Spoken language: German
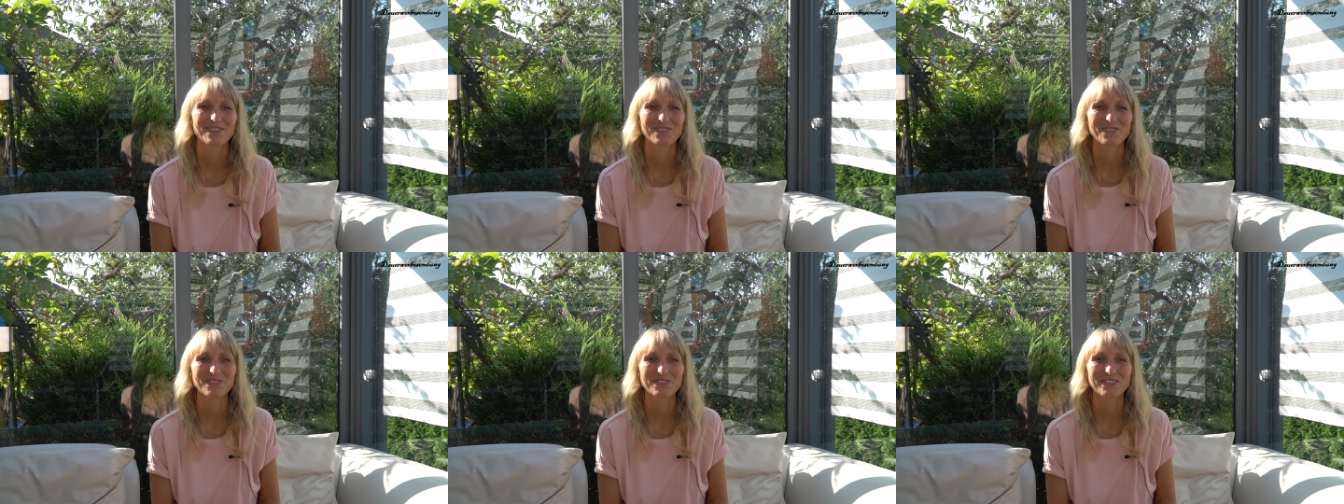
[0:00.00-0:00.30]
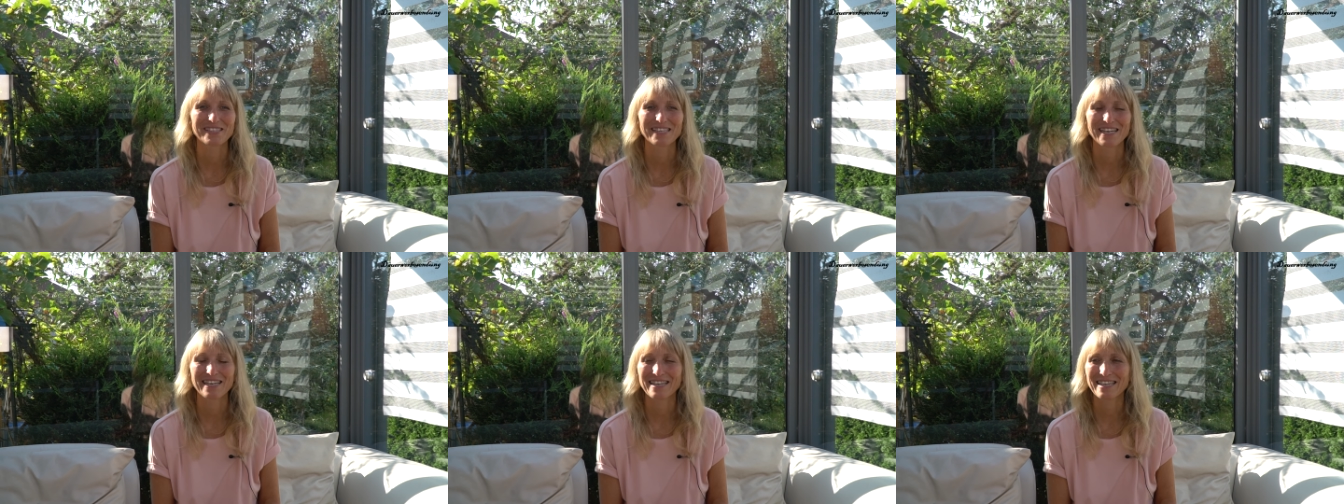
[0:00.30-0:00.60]

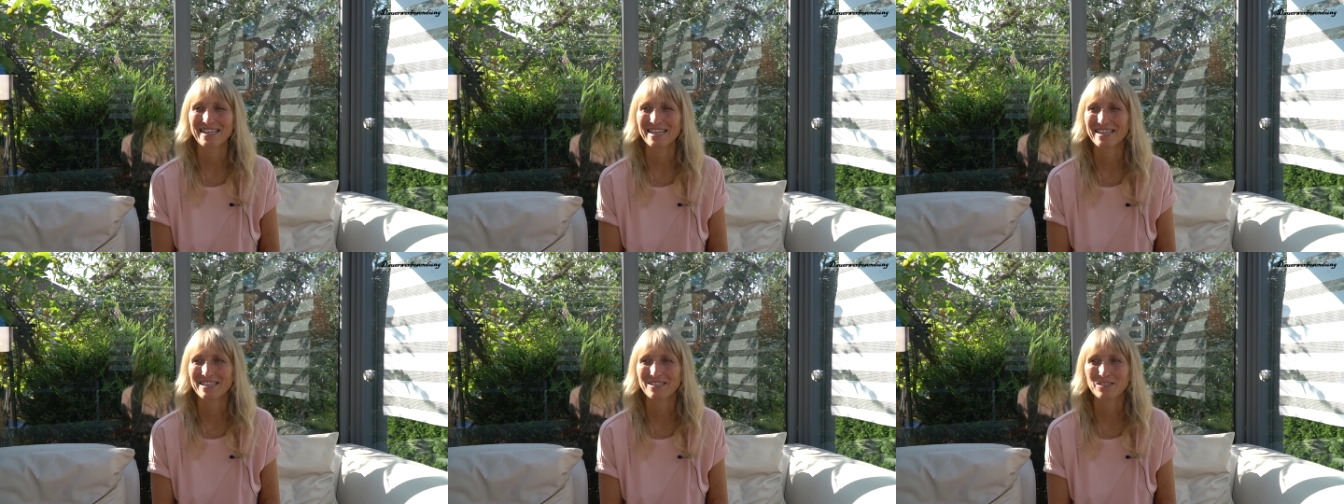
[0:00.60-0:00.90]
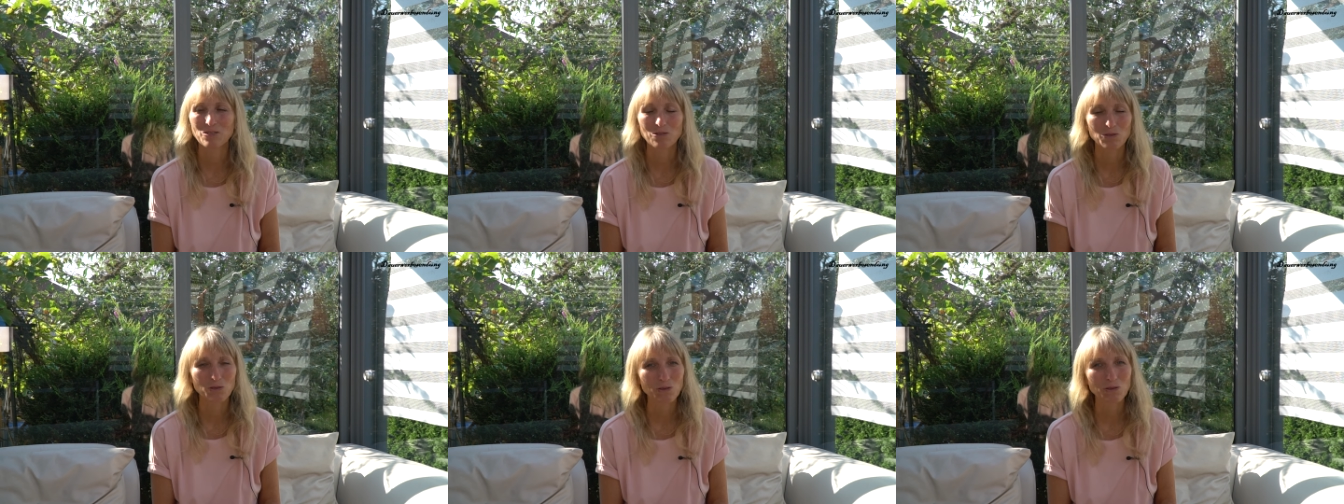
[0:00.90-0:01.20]
Und da
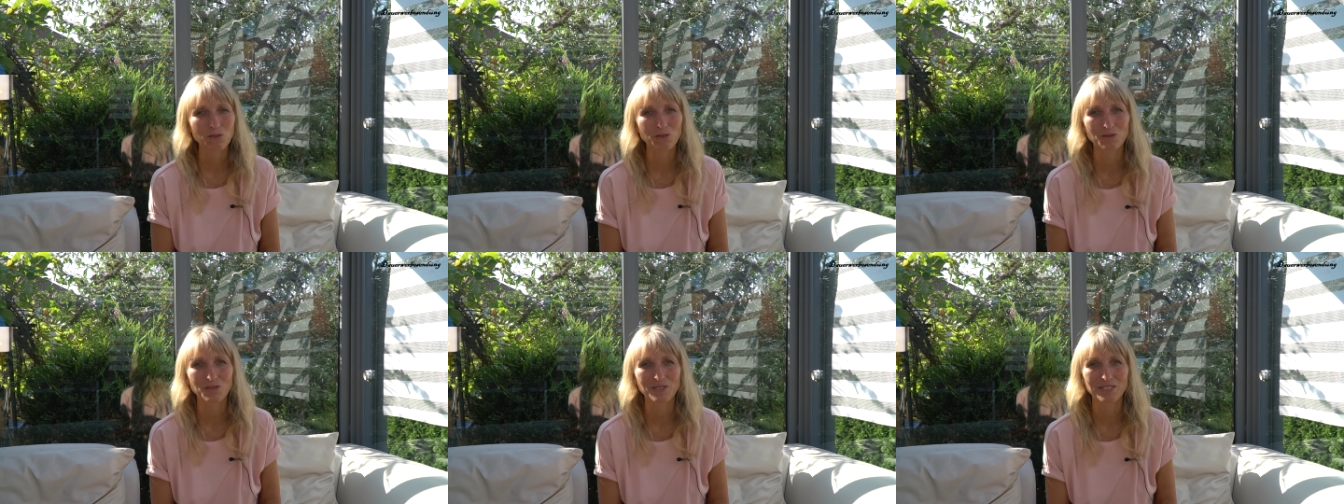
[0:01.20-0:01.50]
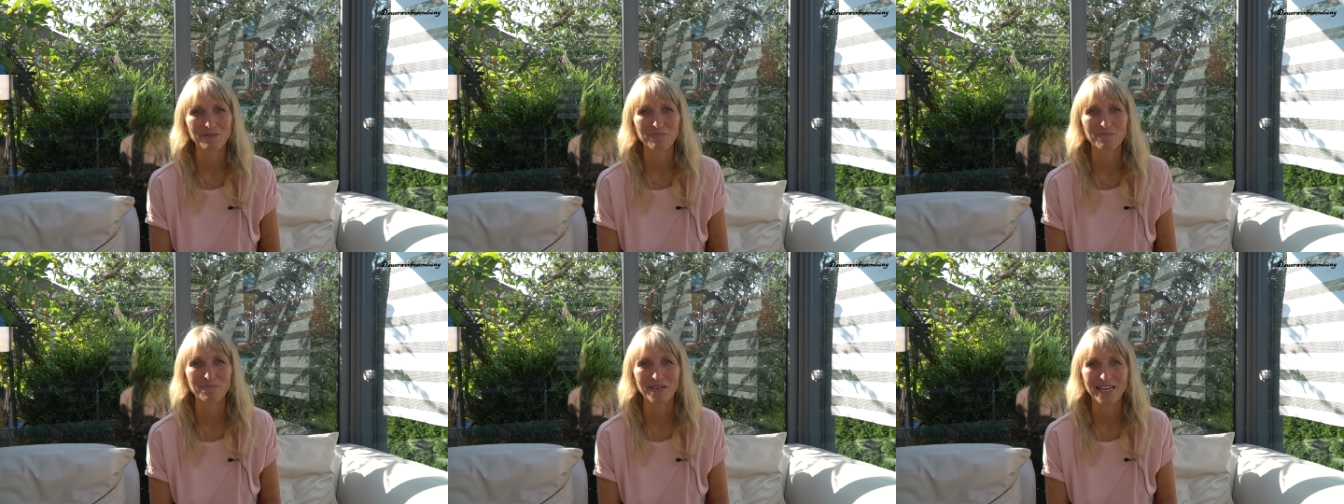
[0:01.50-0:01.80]
gehen so
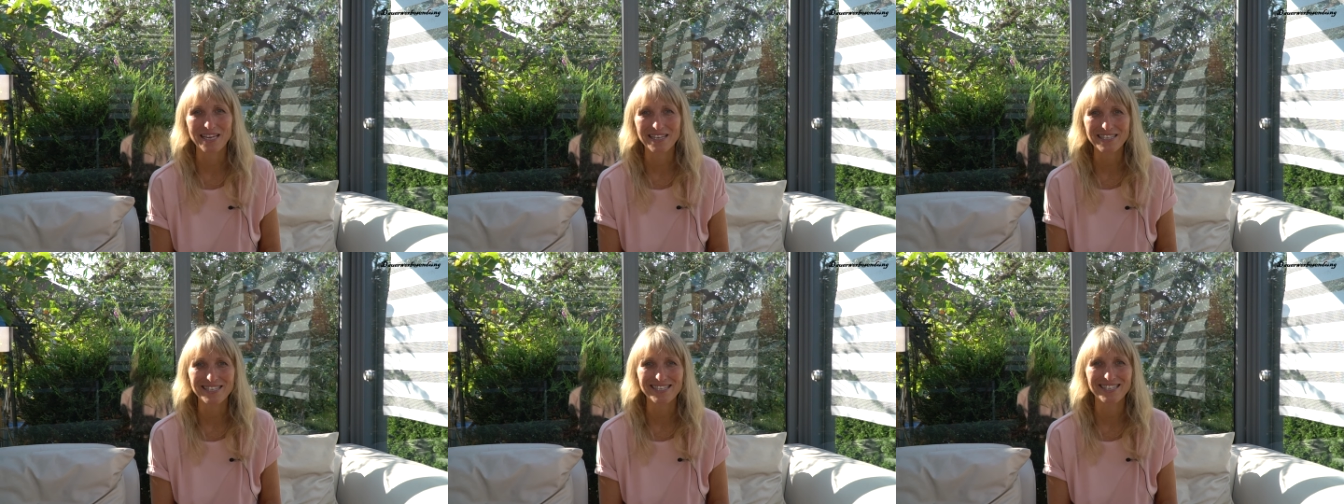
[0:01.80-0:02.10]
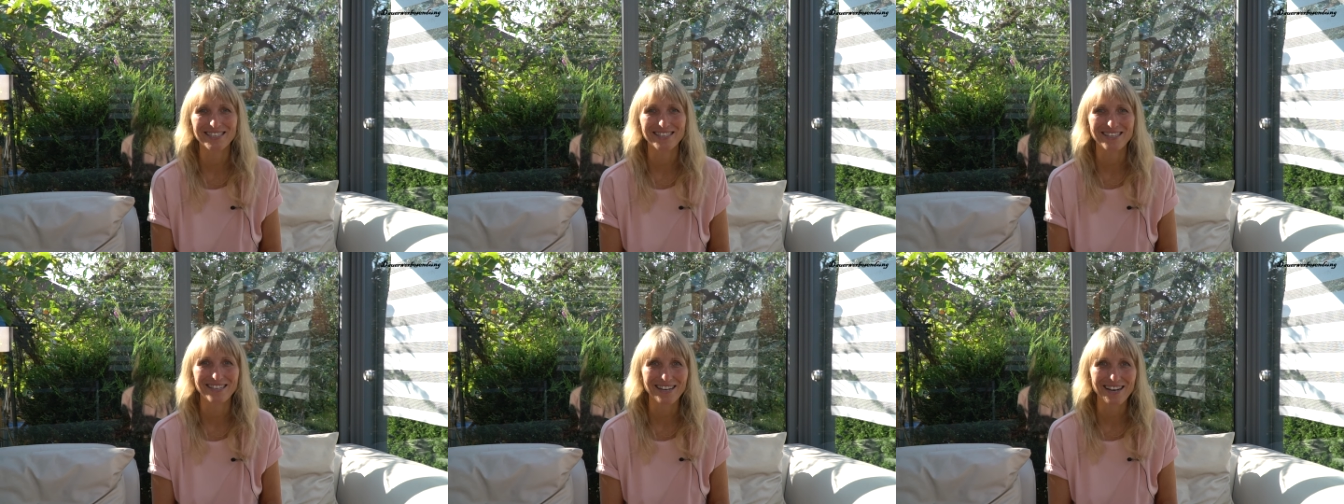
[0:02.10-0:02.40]
große Menschen